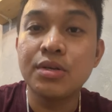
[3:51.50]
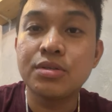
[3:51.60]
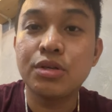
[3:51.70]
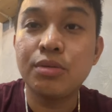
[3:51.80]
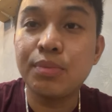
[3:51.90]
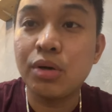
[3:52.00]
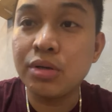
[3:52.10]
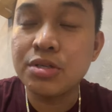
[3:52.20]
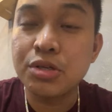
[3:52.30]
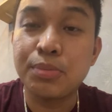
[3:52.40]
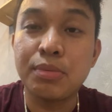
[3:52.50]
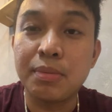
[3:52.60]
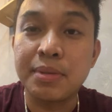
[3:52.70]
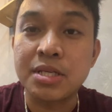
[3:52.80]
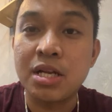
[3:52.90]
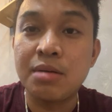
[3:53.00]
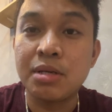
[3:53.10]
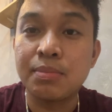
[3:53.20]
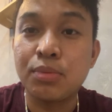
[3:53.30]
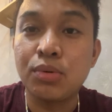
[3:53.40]
So yun po, ay gusto po magpasalamat
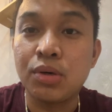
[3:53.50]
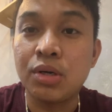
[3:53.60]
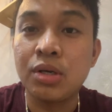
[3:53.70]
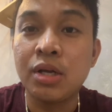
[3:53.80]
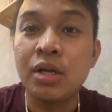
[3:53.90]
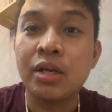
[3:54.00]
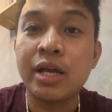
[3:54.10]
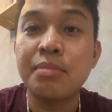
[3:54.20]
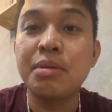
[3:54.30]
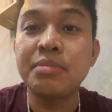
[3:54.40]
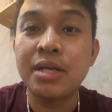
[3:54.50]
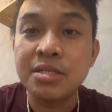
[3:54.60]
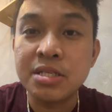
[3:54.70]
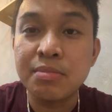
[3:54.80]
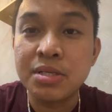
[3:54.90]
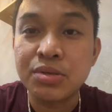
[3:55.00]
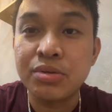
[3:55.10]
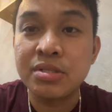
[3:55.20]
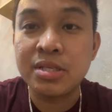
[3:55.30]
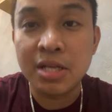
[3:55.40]
po kay Ma'am Nancy
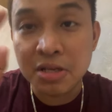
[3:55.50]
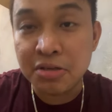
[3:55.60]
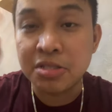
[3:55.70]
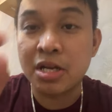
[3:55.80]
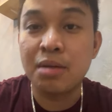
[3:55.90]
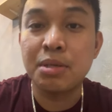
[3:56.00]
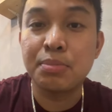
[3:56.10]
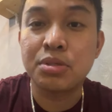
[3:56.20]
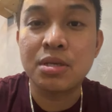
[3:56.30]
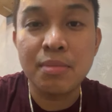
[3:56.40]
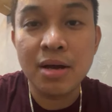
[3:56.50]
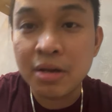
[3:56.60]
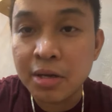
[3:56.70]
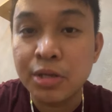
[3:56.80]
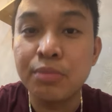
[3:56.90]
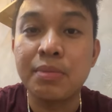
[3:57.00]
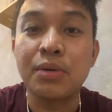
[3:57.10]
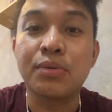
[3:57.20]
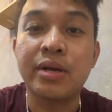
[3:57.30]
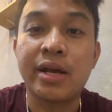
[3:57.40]
Basconsilio. Salamat po sa maaga yung
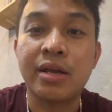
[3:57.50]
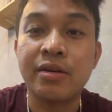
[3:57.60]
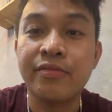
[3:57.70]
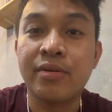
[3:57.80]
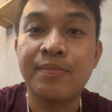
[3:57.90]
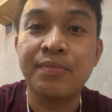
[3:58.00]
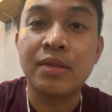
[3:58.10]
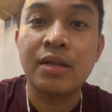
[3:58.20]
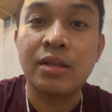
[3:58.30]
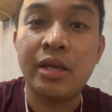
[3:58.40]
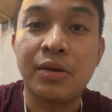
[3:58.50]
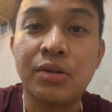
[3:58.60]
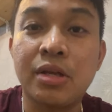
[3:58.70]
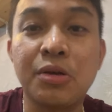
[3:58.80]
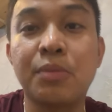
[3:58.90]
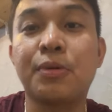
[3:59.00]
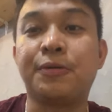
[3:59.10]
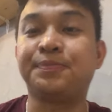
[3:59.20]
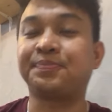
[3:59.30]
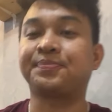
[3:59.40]
pakulay. Thank you, thank you po.
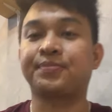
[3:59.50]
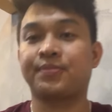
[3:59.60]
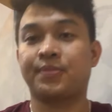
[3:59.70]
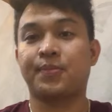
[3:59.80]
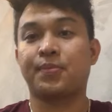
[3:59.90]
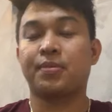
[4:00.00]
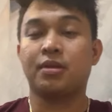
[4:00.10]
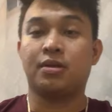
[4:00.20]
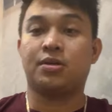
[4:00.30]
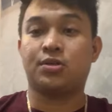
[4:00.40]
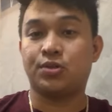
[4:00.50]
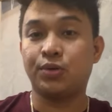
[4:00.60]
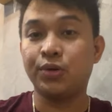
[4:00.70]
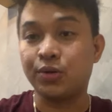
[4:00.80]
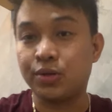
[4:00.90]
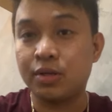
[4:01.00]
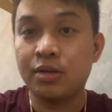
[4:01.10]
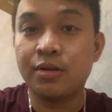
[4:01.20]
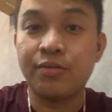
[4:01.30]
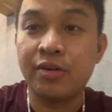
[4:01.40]
So yun,
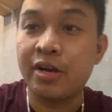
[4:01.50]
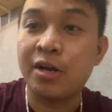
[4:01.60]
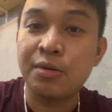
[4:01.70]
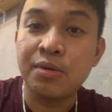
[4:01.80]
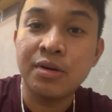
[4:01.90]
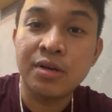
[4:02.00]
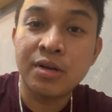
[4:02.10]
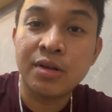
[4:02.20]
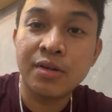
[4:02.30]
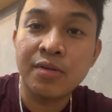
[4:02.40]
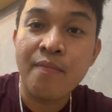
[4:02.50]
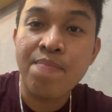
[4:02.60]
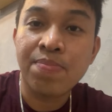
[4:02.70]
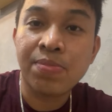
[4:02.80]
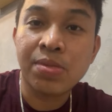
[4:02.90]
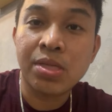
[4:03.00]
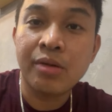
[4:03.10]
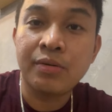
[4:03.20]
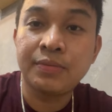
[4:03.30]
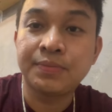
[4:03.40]
for now. Mag-ML kami.
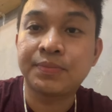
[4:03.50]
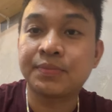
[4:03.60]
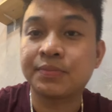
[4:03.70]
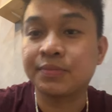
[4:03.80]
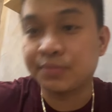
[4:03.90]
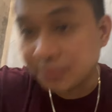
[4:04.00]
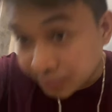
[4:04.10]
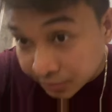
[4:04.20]
ML tayo tatlo, ano? Oh.